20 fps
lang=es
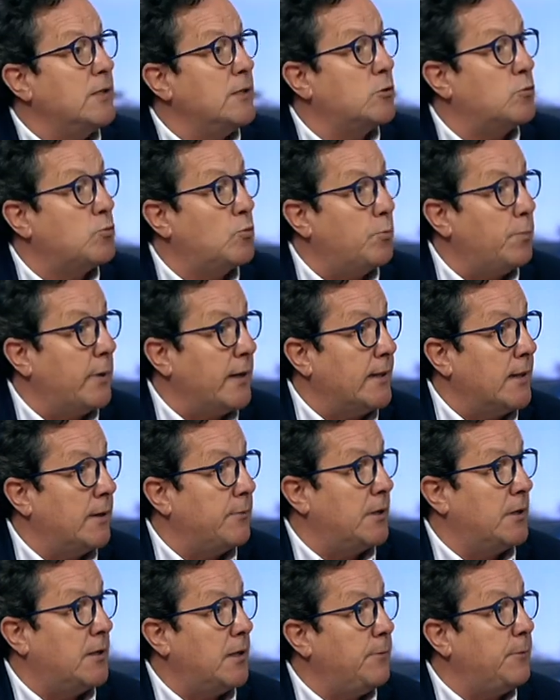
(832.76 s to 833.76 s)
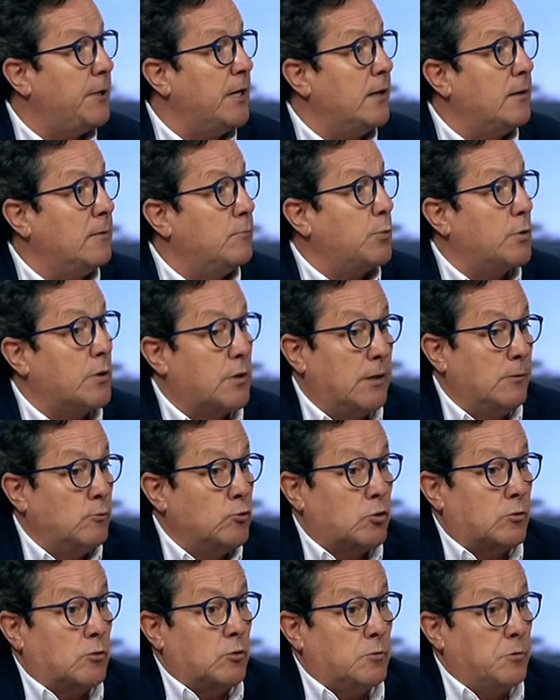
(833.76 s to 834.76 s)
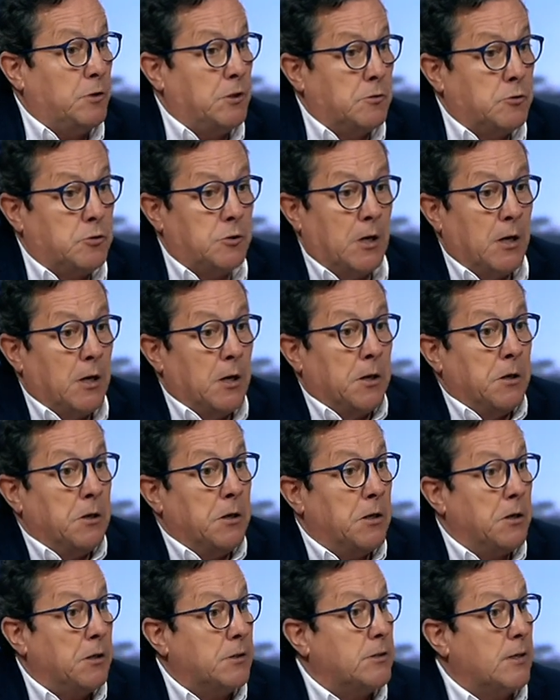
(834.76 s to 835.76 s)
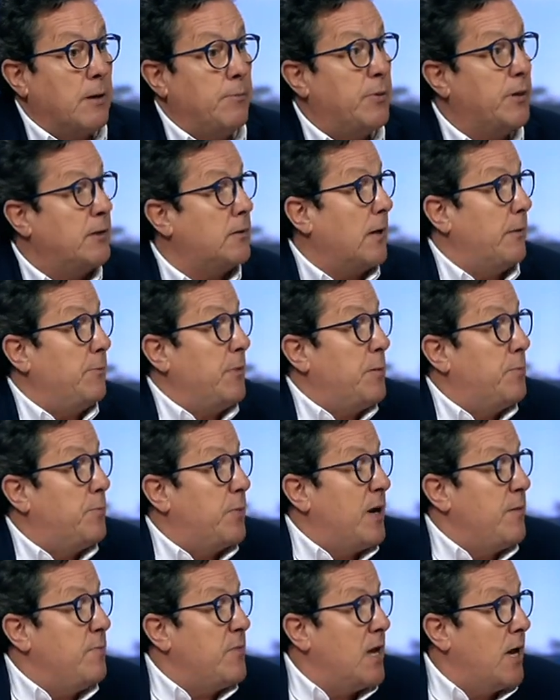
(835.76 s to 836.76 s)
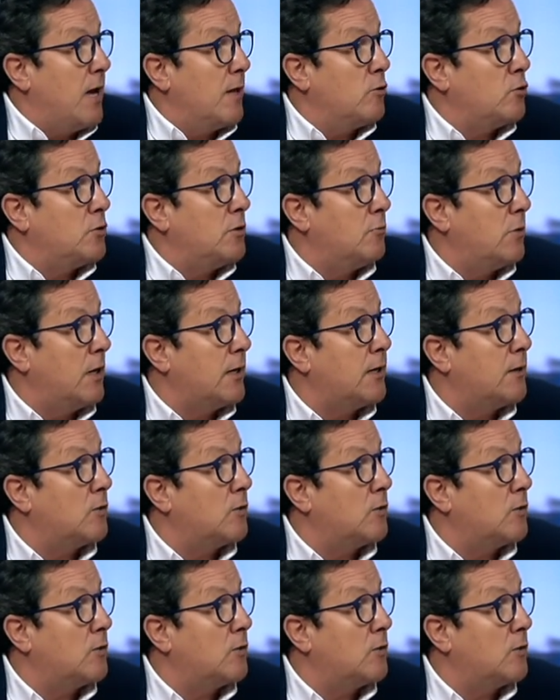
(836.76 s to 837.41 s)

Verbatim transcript: estupendamente bien, porque nuestros vinos están también mm. premiados, igual que